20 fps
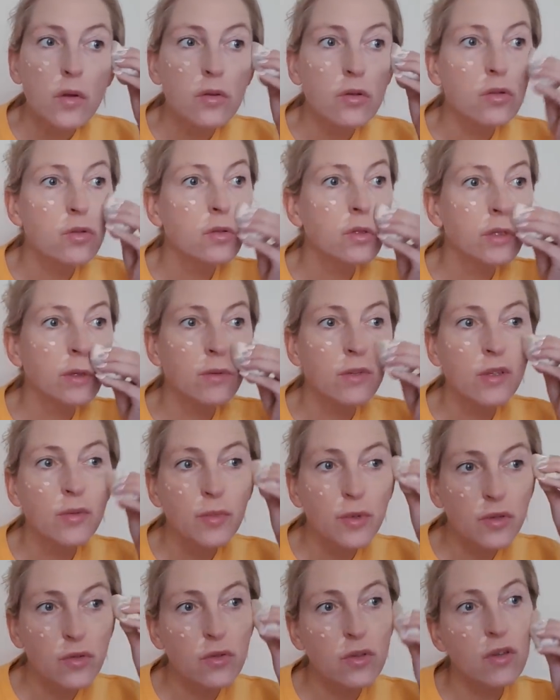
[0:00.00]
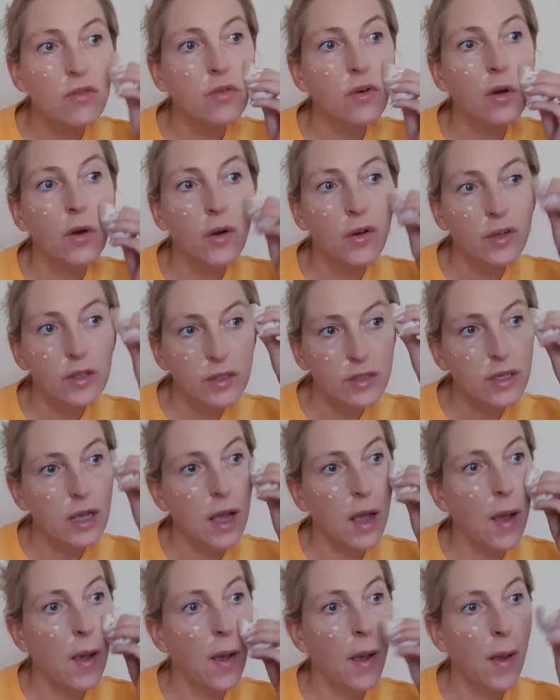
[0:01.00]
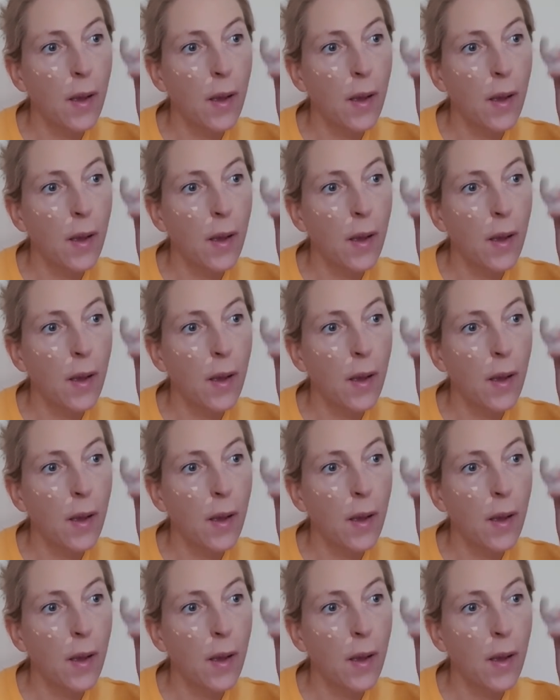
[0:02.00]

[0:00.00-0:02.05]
Dorzucam sobie tutaj w okolice